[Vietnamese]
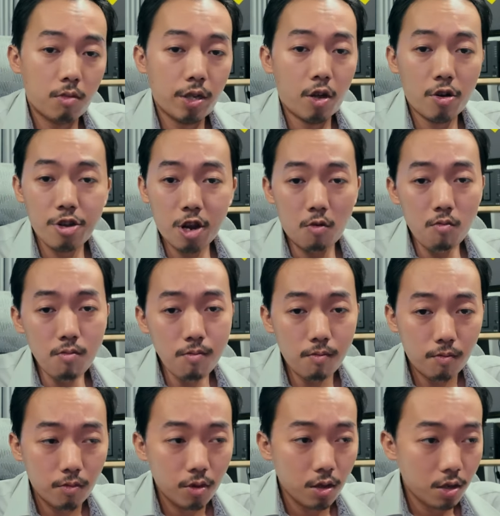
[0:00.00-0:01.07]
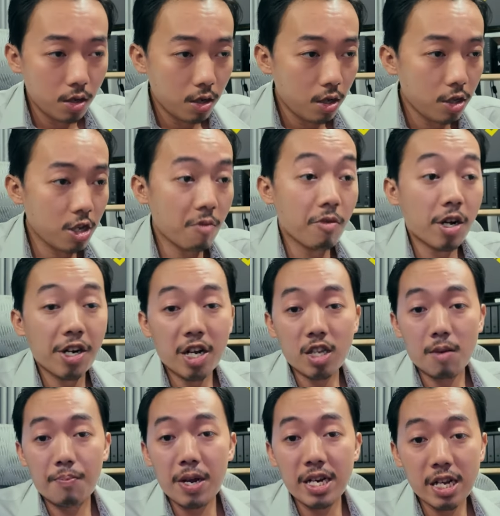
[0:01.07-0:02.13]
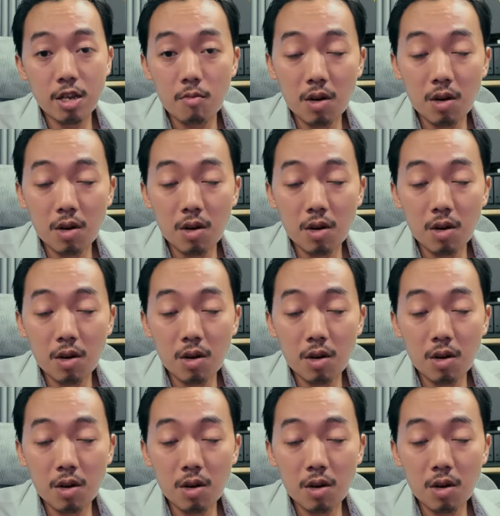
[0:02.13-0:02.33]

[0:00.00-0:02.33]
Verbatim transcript: bởi đôi nhóm khẩn nạch là pena